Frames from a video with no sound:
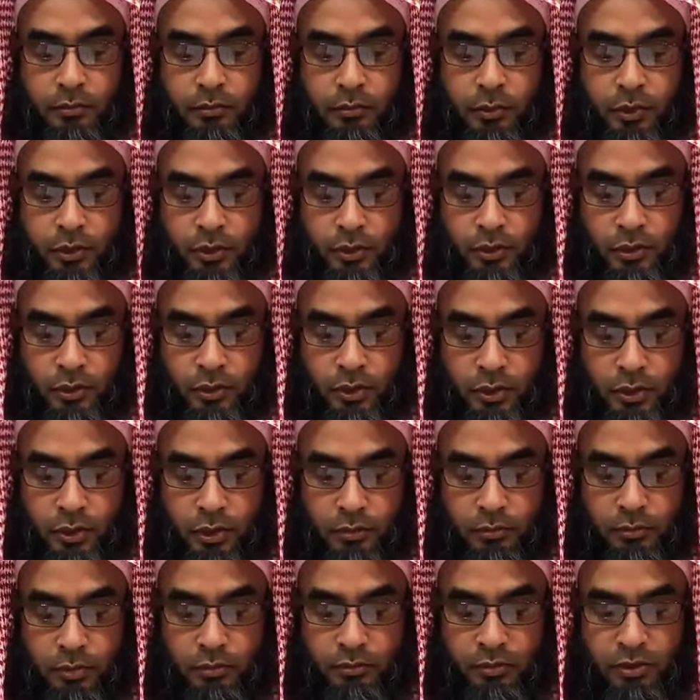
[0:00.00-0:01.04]
বছরে
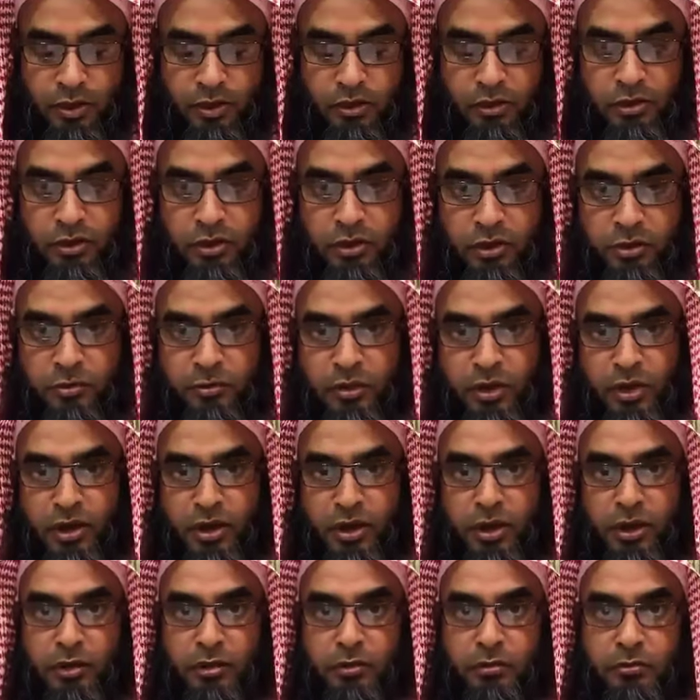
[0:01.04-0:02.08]
বিভিন্ন
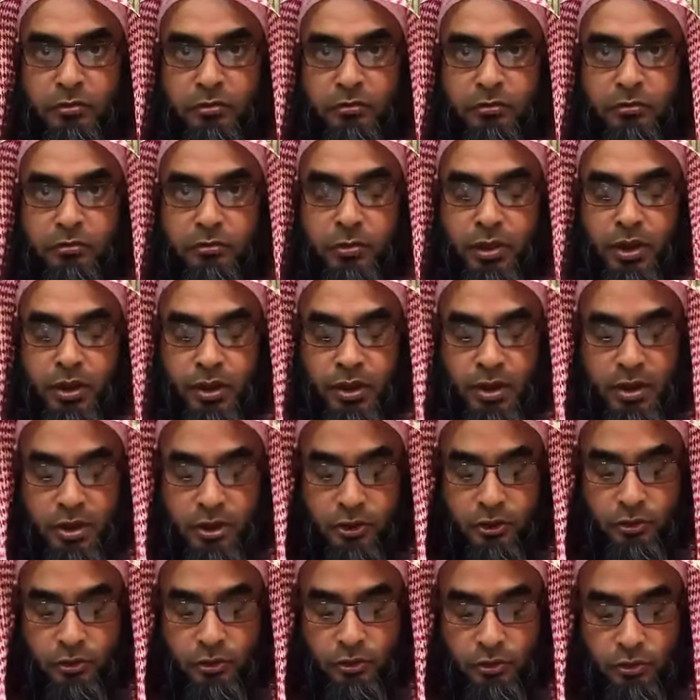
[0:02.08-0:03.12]
সময়ে বেশ
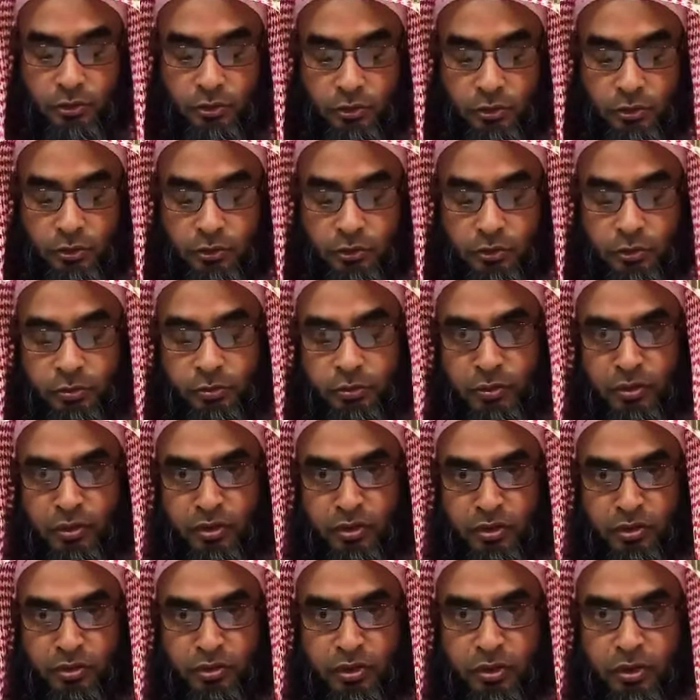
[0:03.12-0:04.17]
কিছু
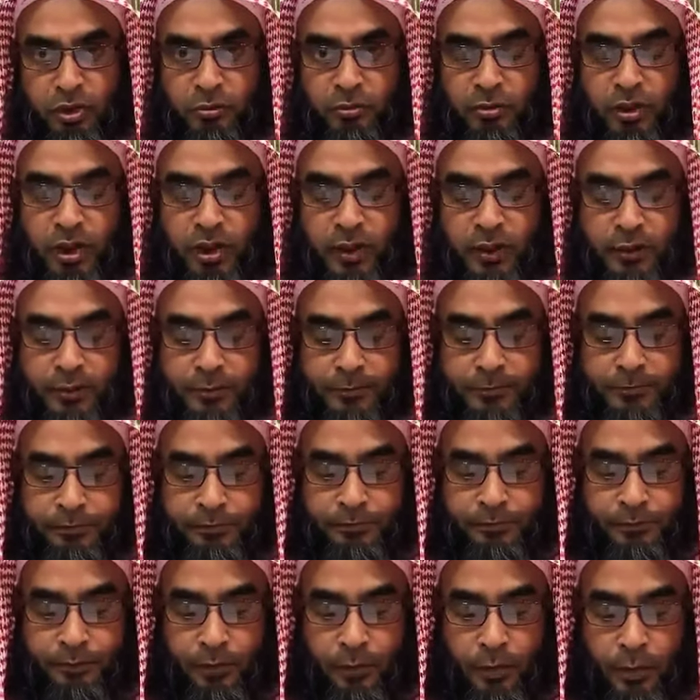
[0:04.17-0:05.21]
গুরুত্বপূর্ণ সময়
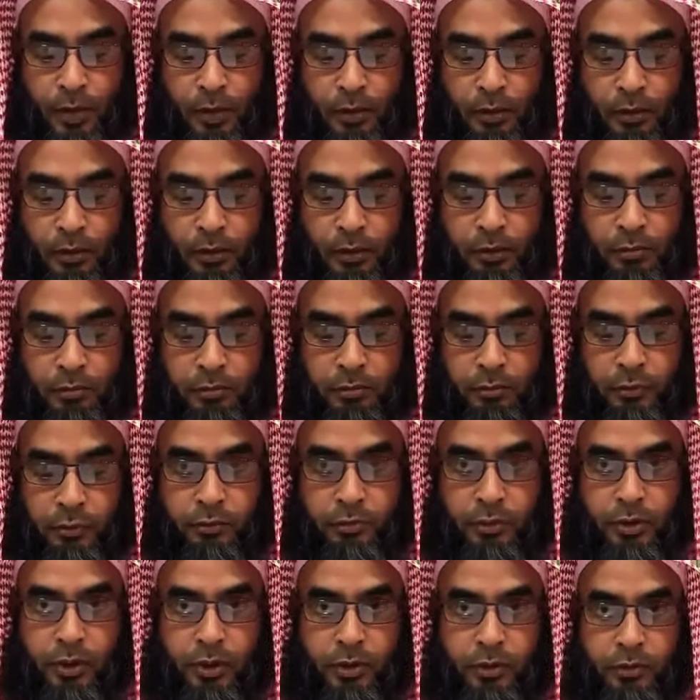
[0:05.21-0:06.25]

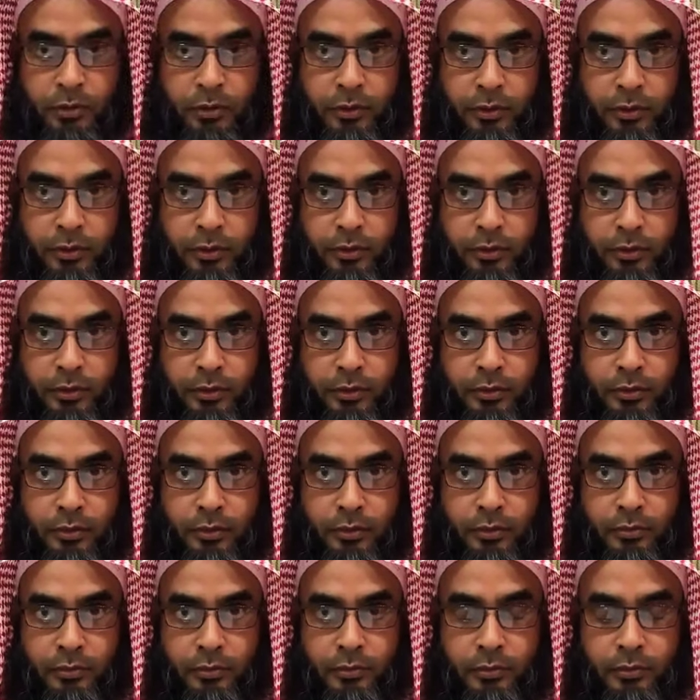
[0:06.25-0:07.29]
মোবারক
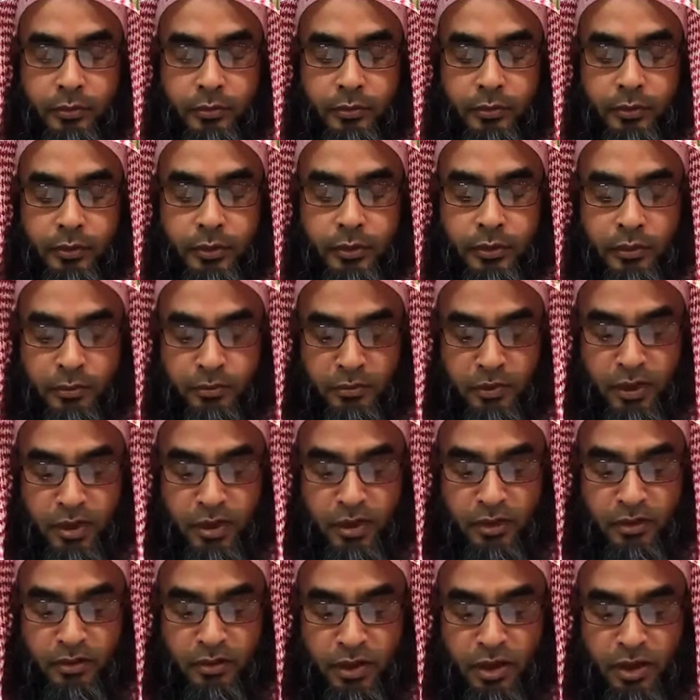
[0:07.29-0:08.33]

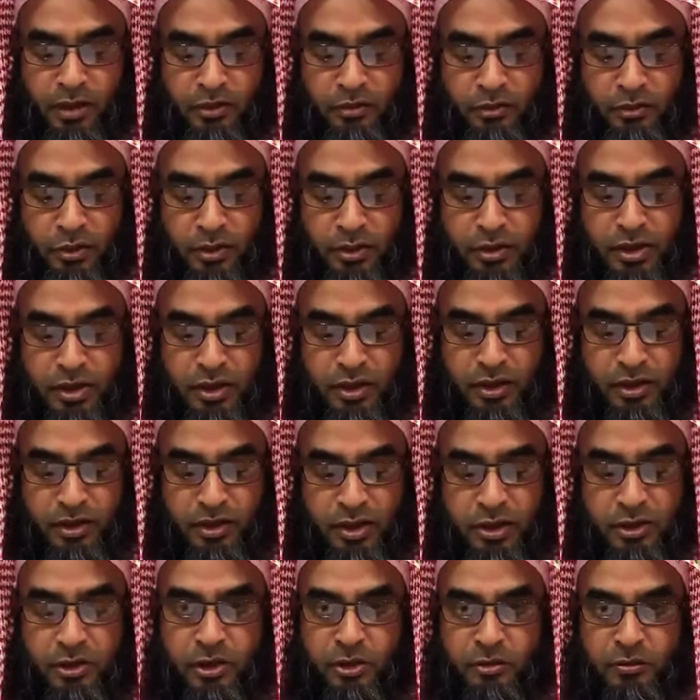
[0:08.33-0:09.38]
সময় দান করেছেন
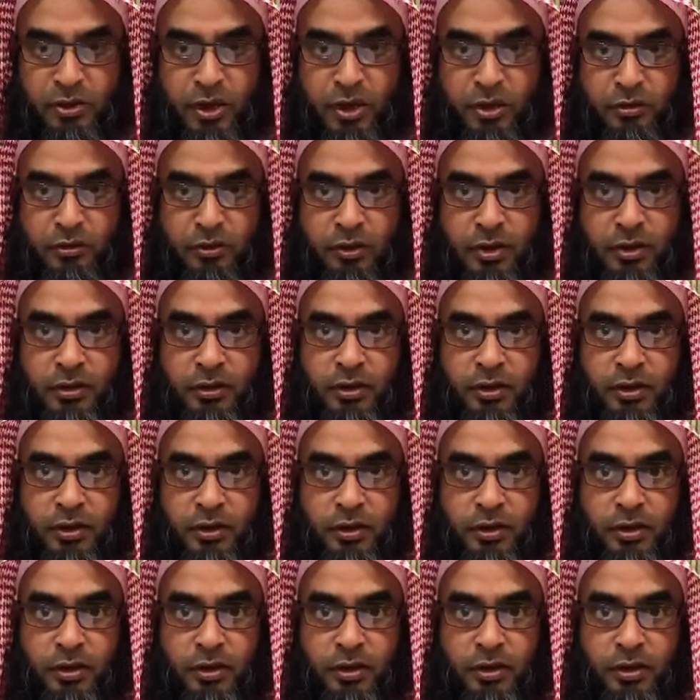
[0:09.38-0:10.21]
যে সময়গুলিতে